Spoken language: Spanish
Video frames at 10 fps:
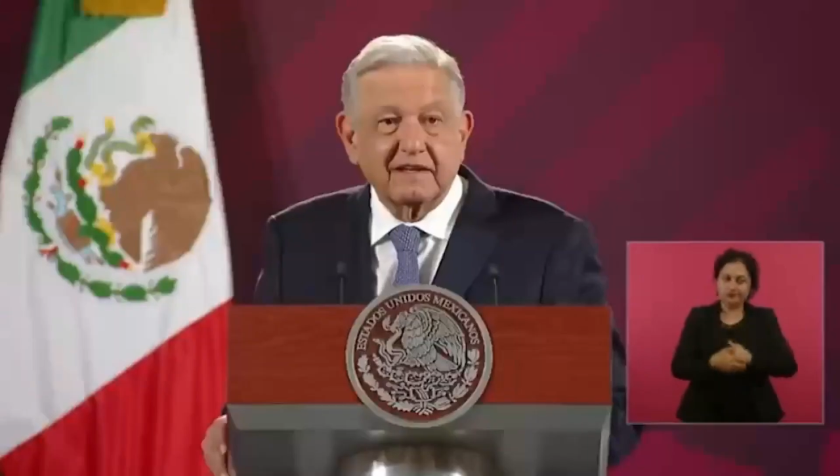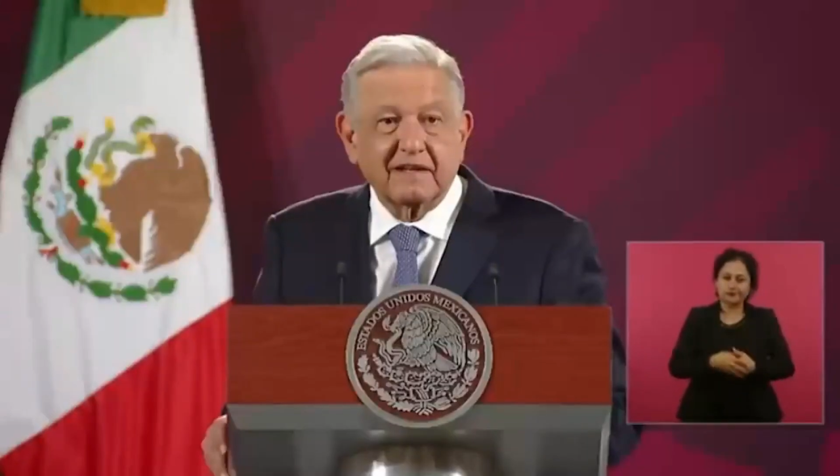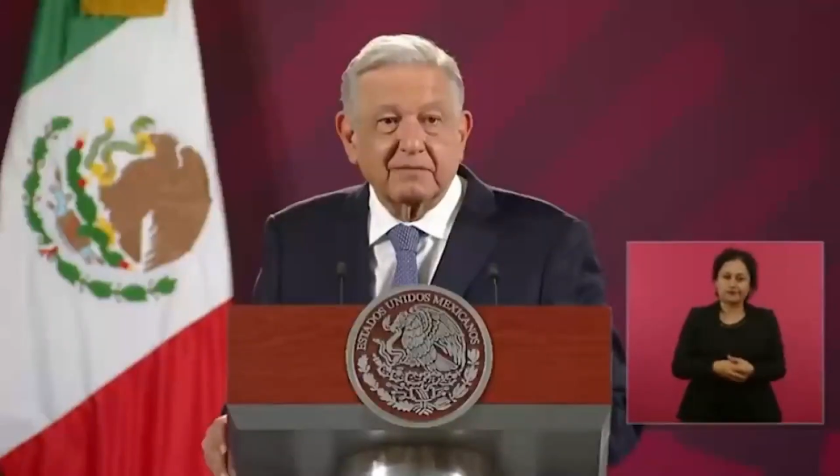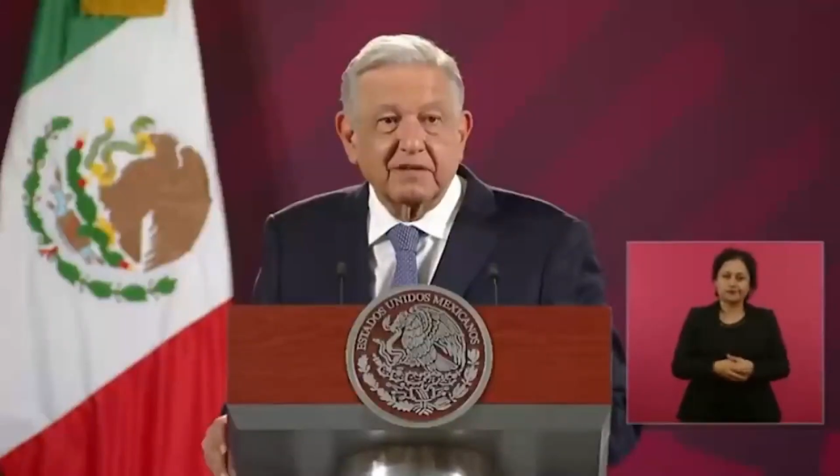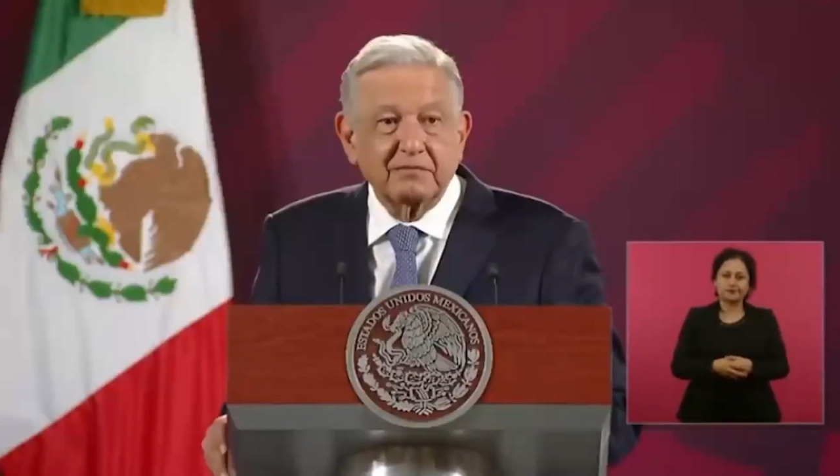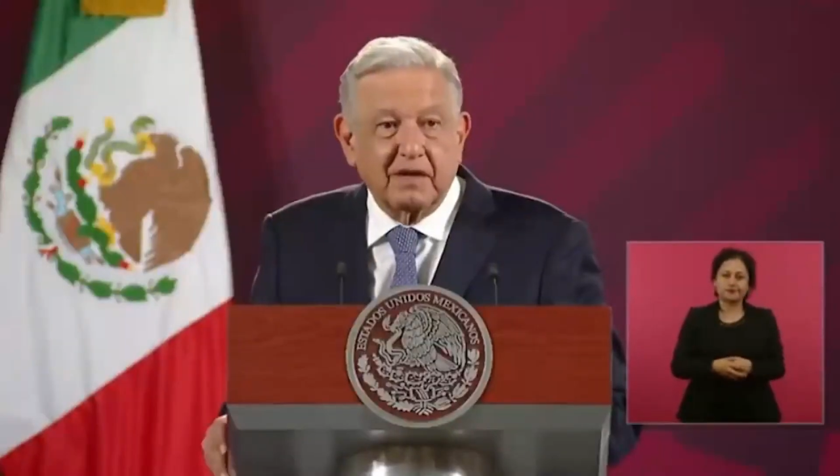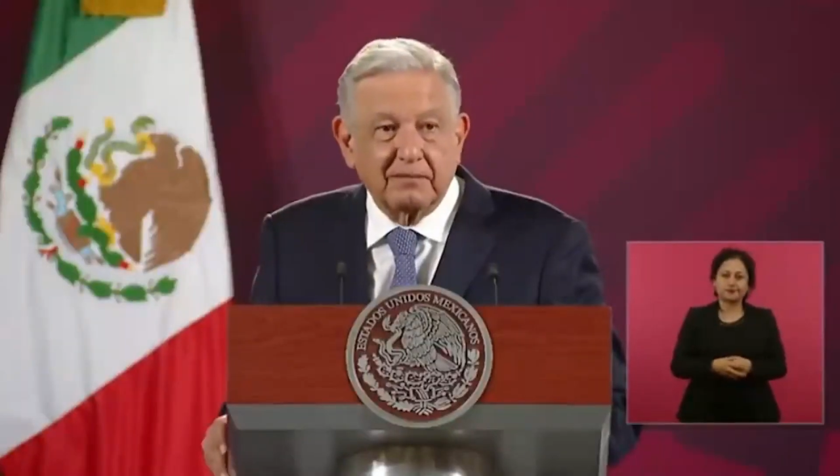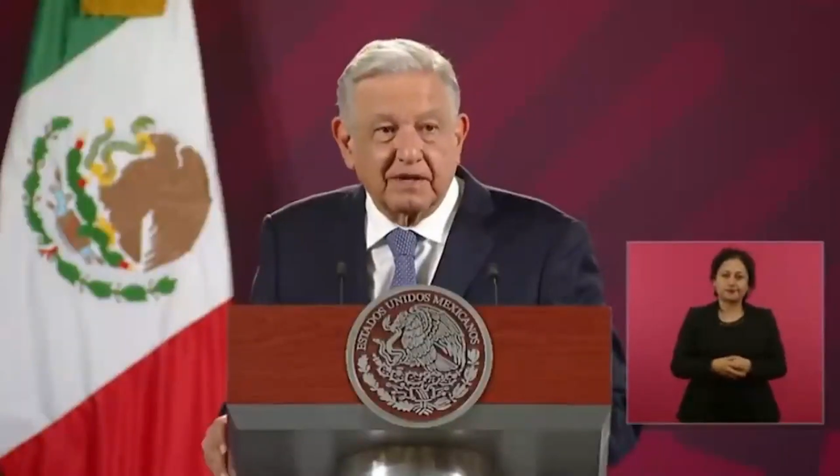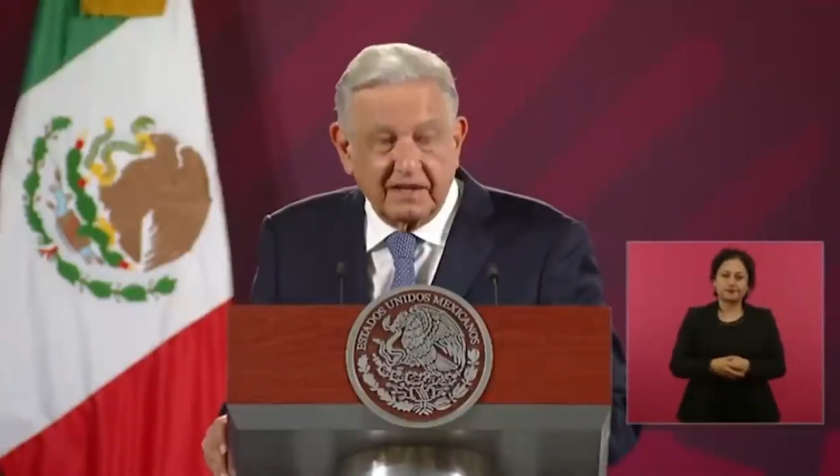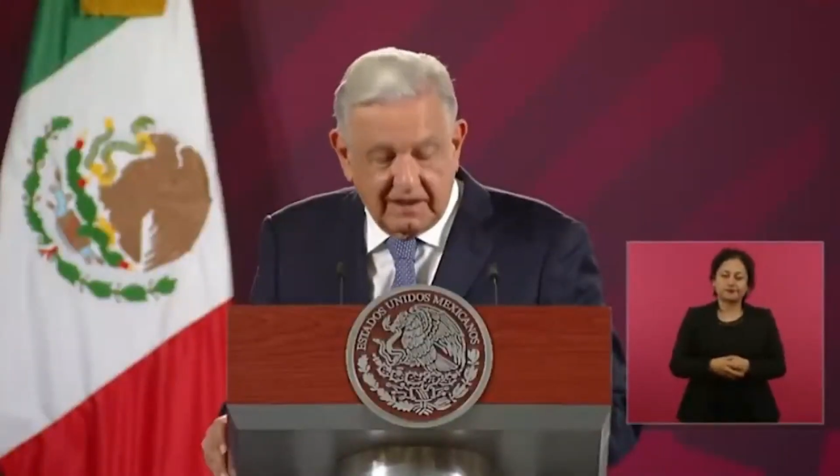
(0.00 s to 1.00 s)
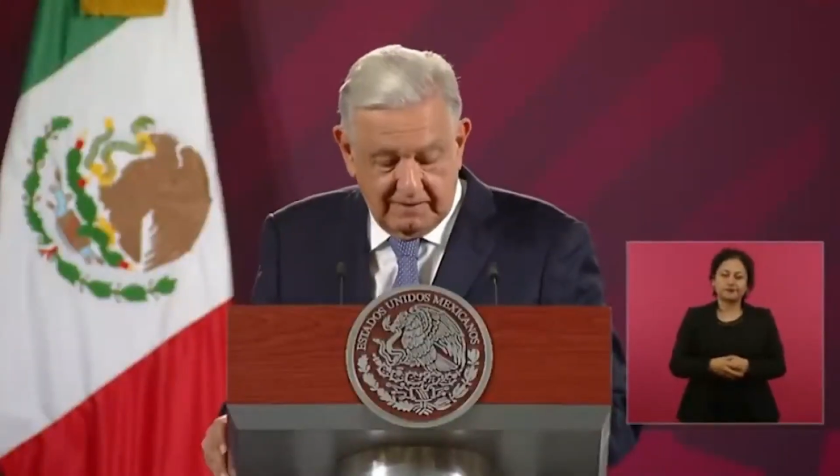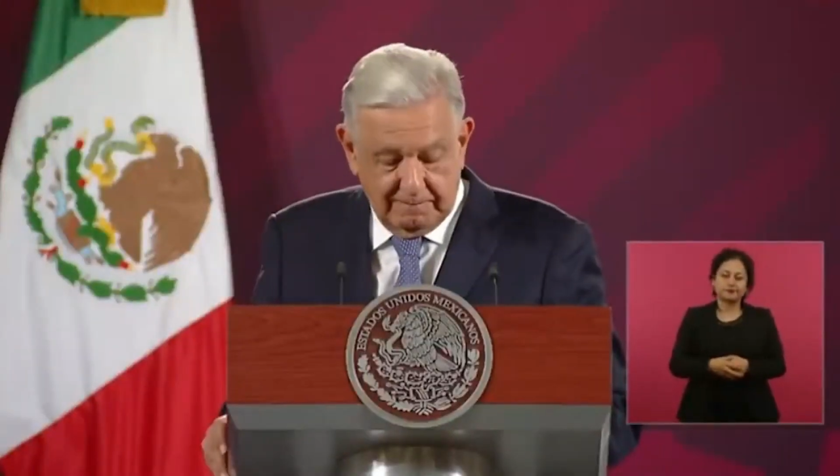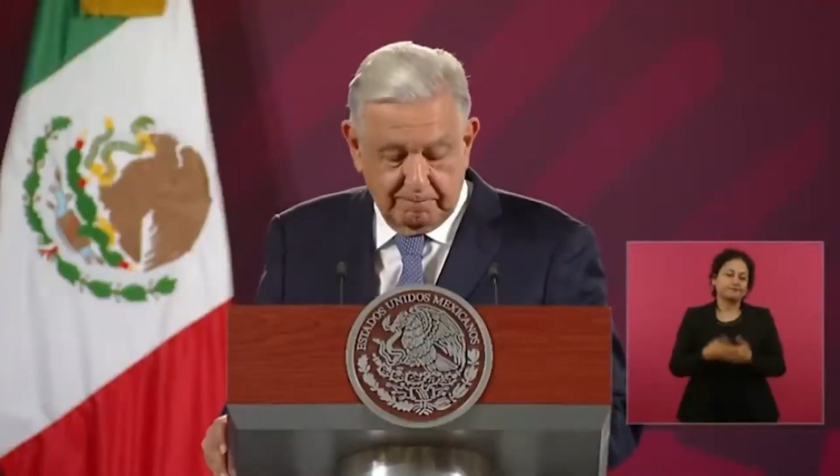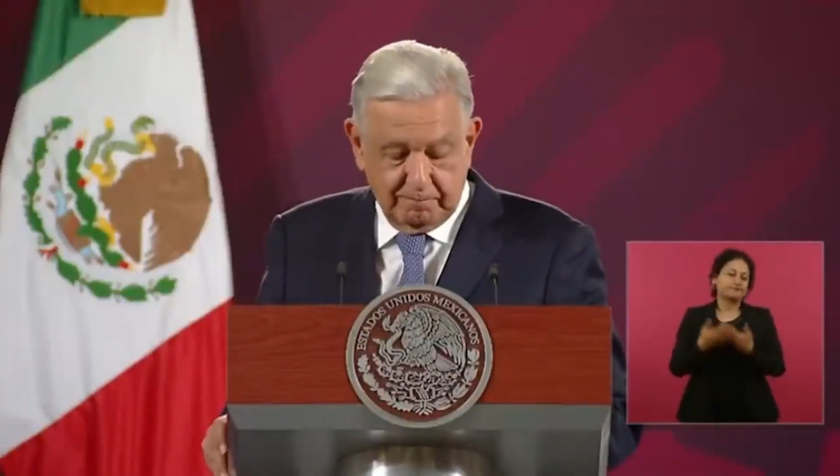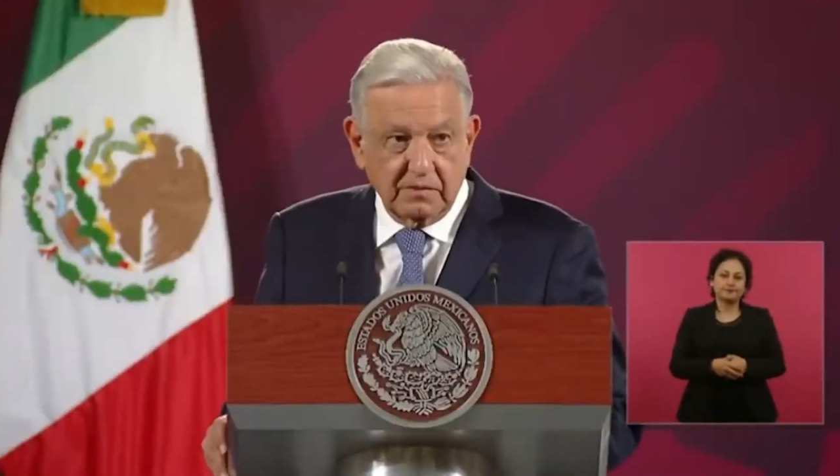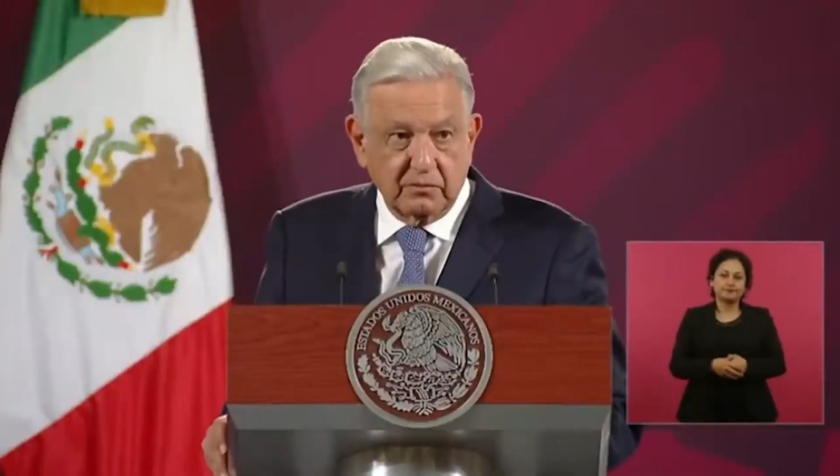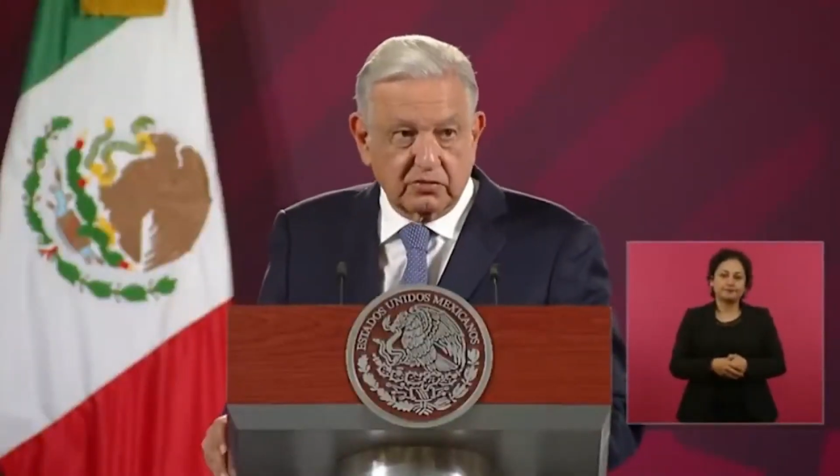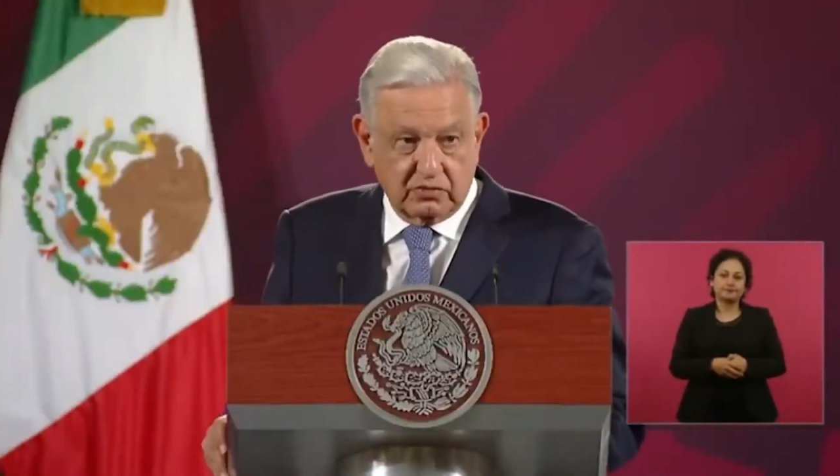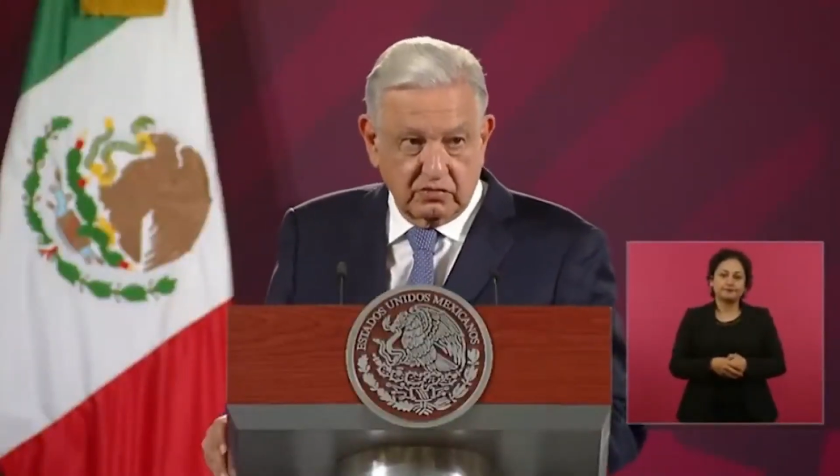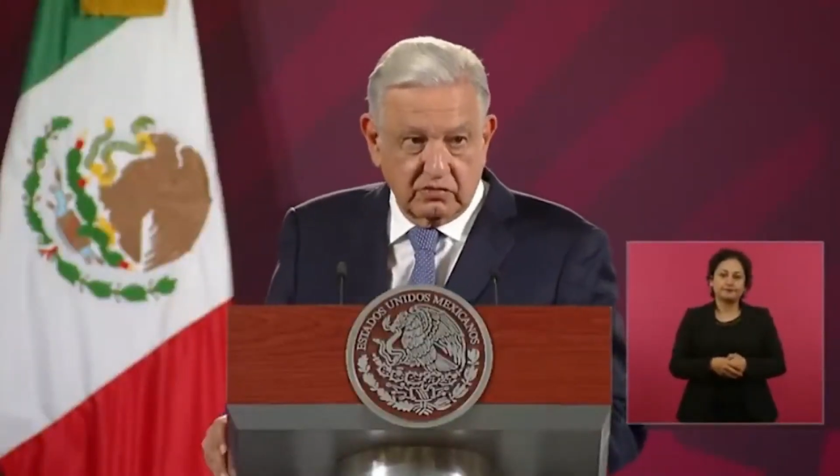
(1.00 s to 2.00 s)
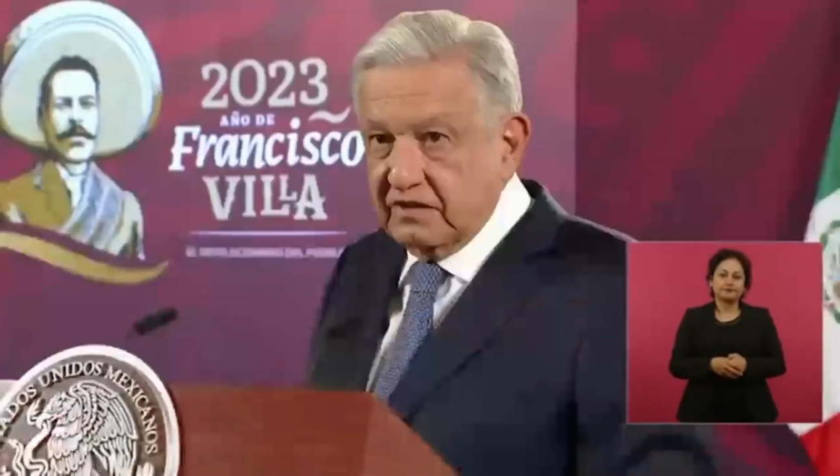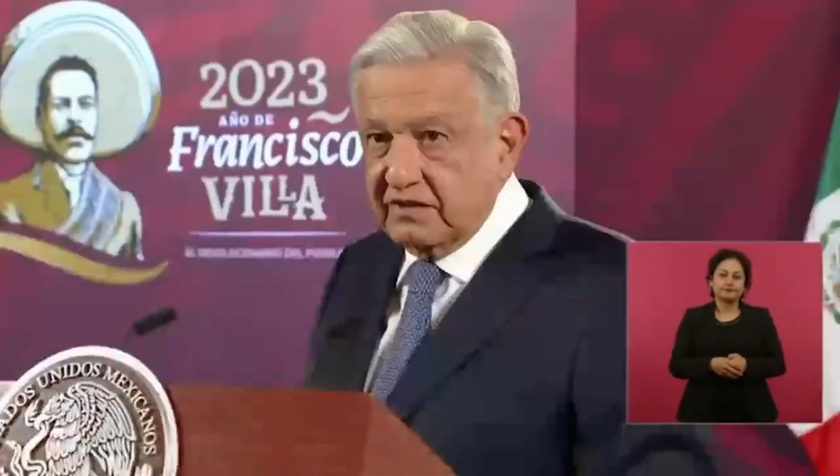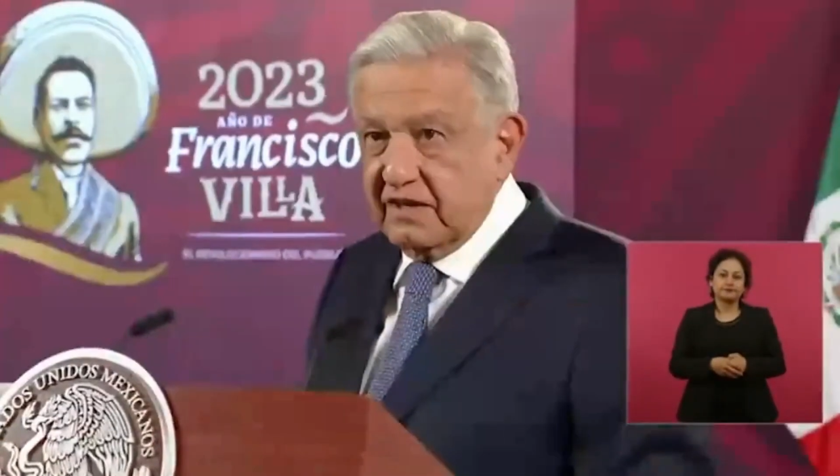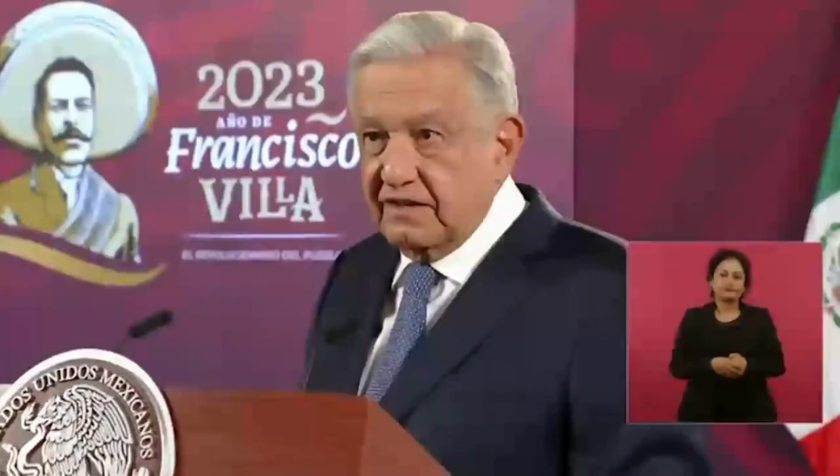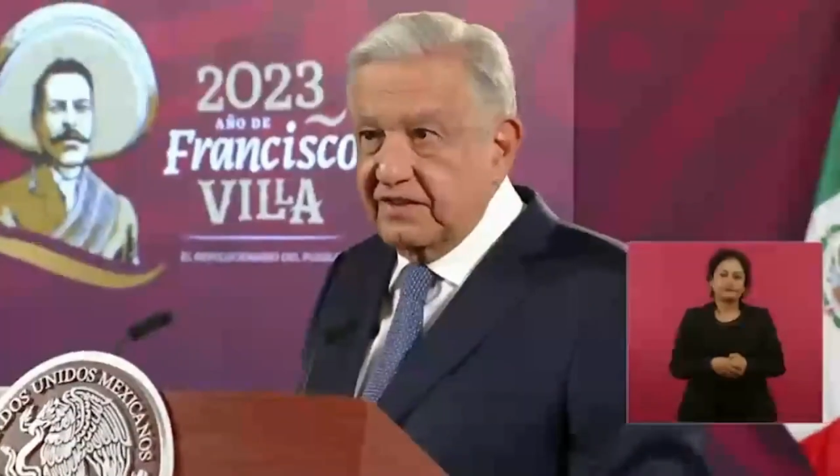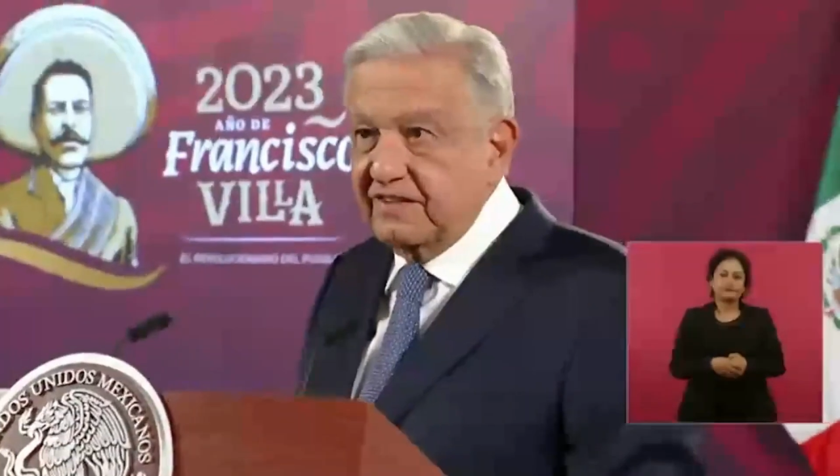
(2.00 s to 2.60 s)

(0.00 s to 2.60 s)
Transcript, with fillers: Y de la misma manera, enviamos nuestra